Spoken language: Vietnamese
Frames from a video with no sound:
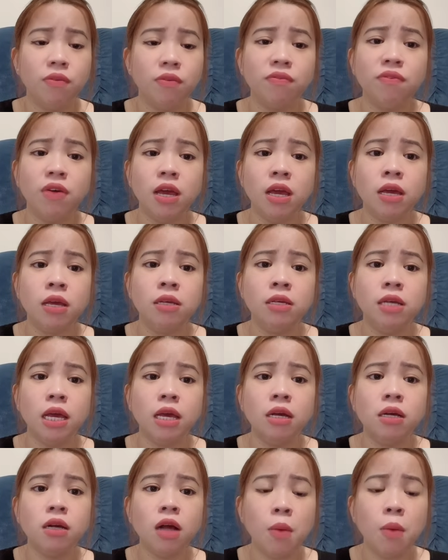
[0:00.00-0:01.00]
vì chị
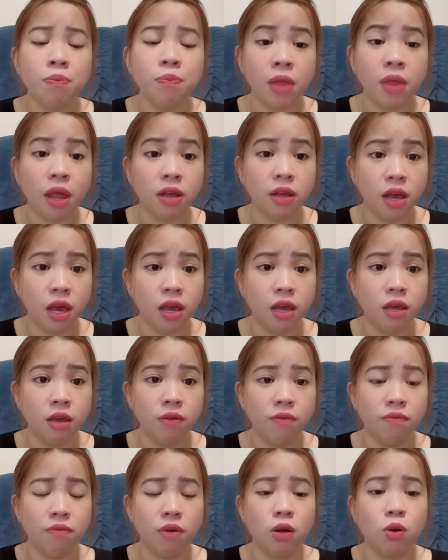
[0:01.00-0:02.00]
không thể
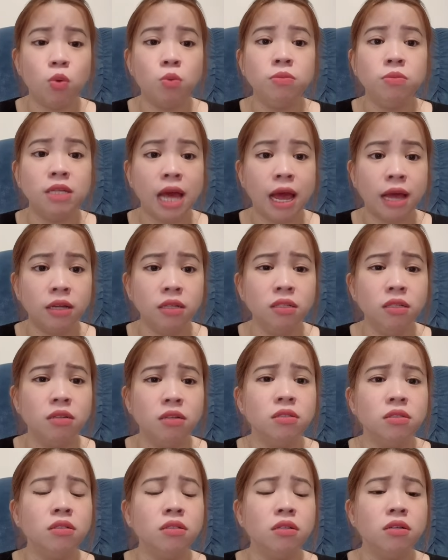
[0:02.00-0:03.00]
nghĩ và cũng chẳng
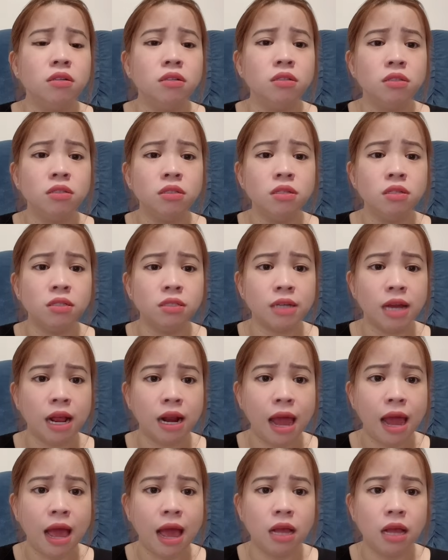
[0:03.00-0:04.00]
tưởng tượng được rằng
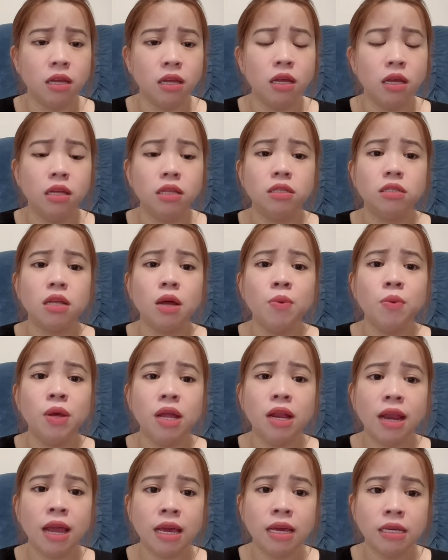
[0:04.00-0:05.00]
là sau
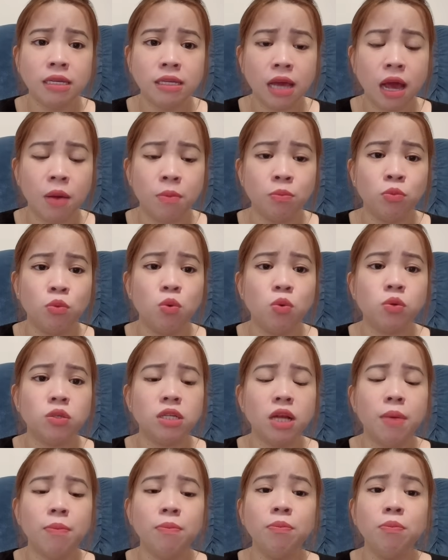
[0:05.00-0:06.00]
khi lấy chồng cuộc
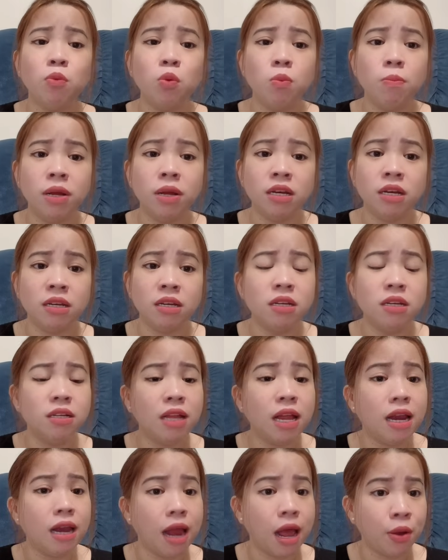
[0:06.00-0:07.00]
sống của mình như
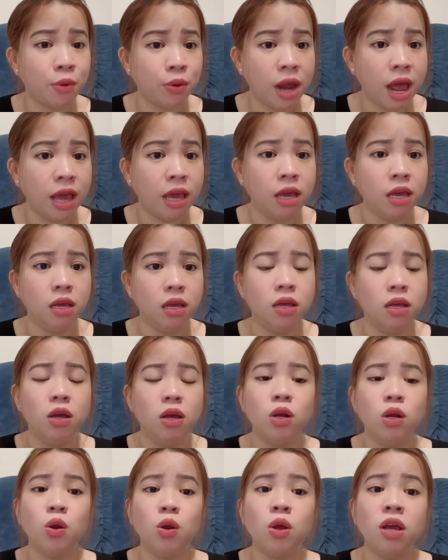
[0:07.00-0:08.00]
thế nào đây
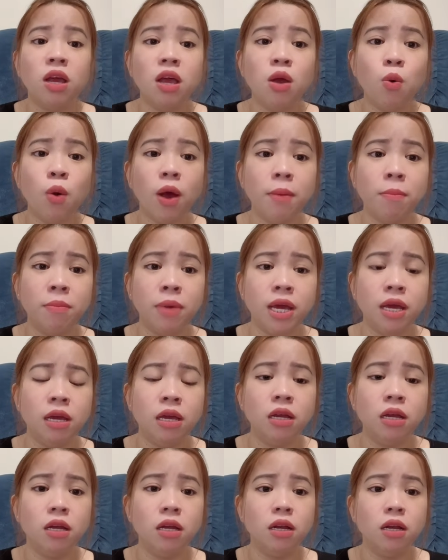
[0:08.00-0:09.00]
rồi khi qua
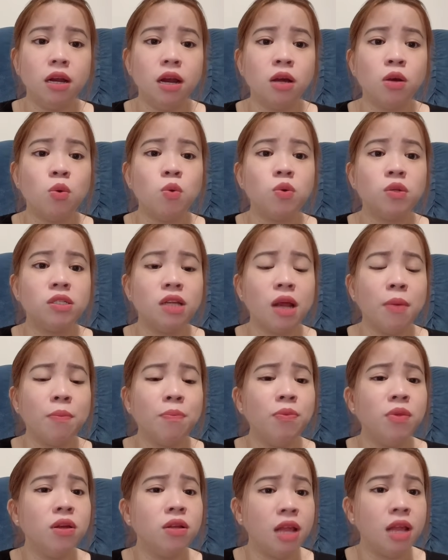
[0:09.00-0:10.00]
mỹ là cuộc
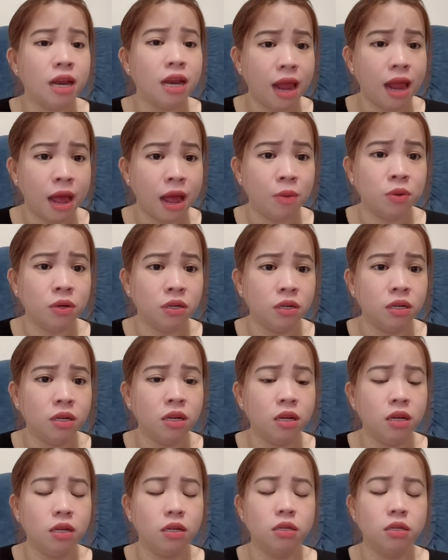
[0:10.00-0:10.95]
sống như thế nào nữa